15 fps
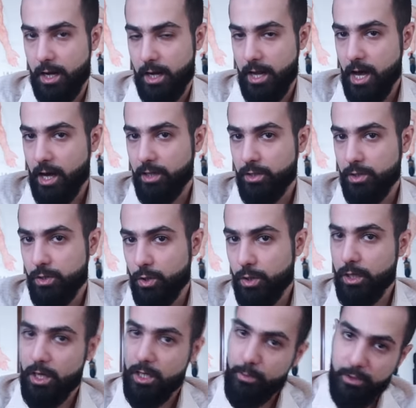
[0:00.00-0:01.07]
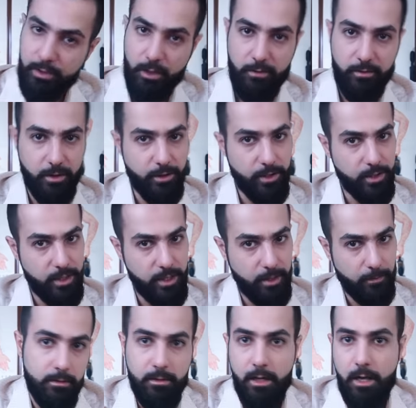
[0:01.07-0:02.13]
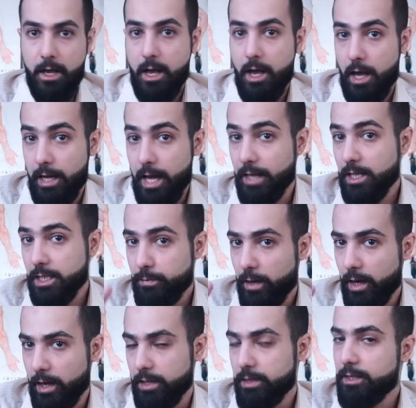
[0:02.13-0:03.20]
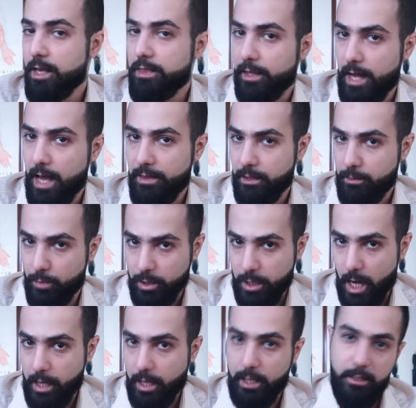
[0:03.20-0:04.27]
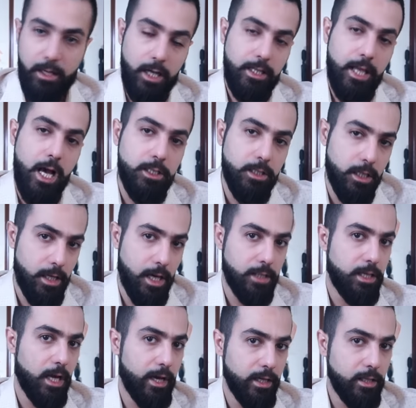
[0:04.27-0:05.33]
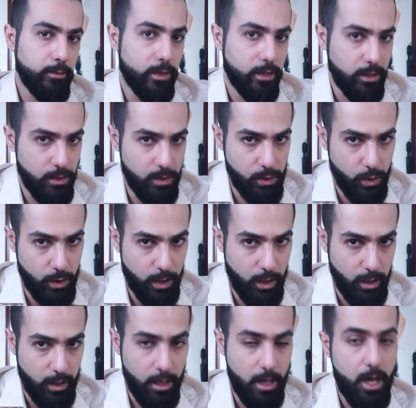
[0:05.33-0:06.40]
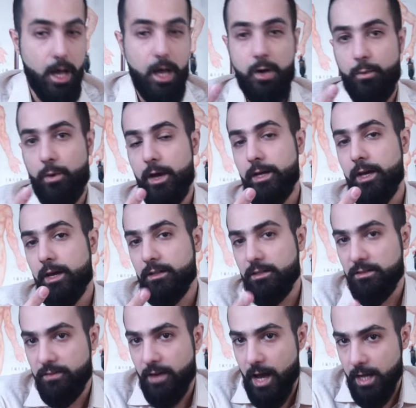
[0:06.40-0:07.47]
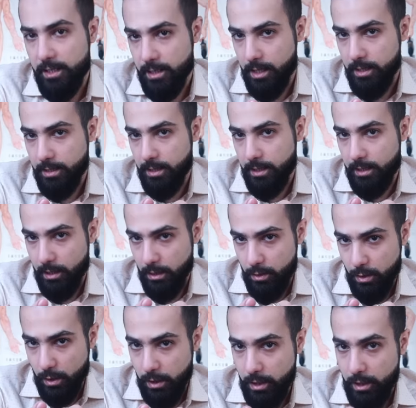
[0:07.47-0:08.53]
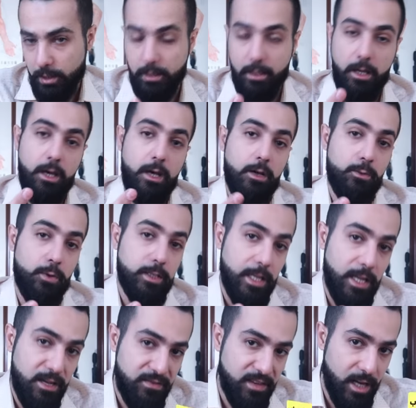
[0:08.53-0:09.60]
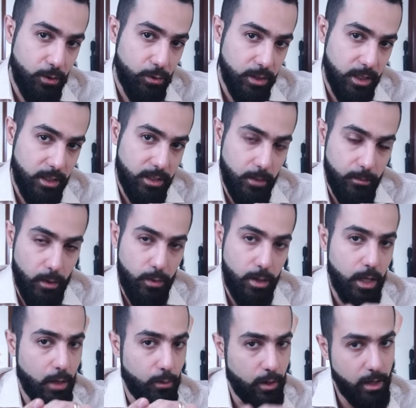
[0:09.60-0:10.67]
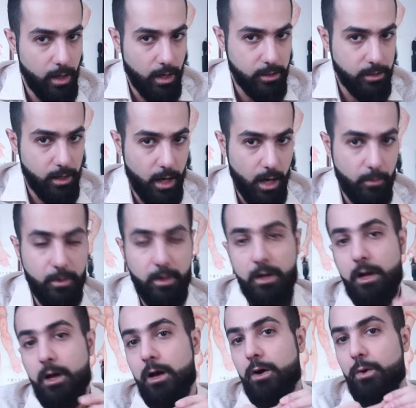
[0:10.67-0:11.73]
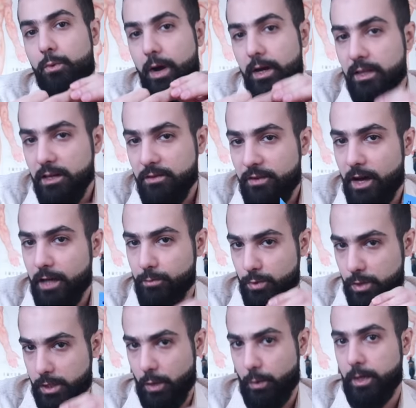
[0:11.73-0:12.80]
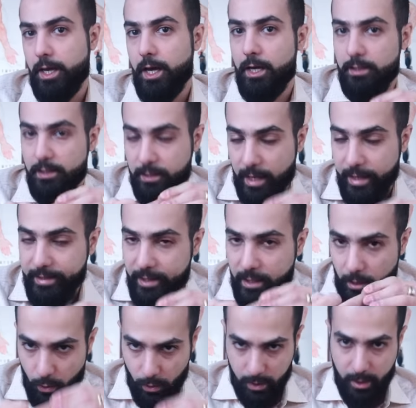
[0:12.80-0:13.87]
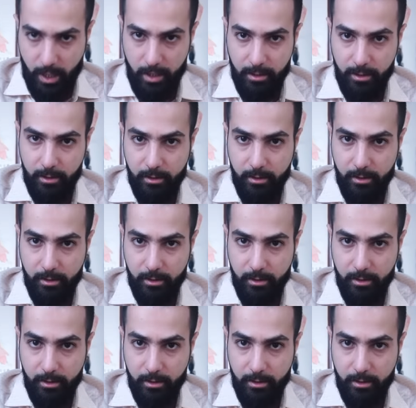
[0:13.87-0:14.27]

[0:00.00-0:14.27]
علاقة السكري بالضعف الجنسي الآن أصبح عندنا ثلاثة مشاكل نحتاج علاجها عند مريض السكري وهي ارتفاع حساسية الإنسولين وتلف الأوعية الدموية والأعصاب وانخفاض مستويات النيتريك أوكسايد